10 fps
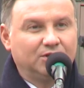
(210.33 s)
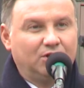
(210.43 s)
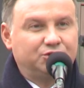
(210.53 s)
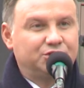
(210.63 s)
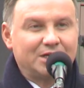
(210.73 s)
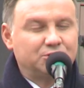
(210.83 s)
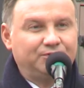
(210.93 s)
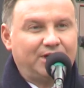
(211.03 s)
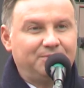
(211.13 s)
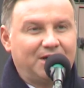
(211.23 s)
od
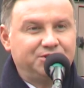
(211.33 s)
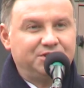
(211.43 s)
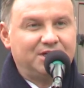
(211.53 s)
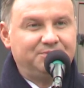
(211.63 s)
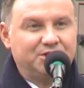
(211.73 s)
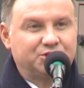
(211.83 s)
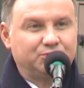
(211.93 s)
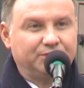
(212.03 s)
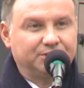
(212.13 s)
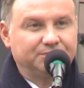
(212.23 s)
czasów najbardziej
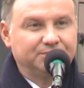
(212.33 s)
zamierzchłych.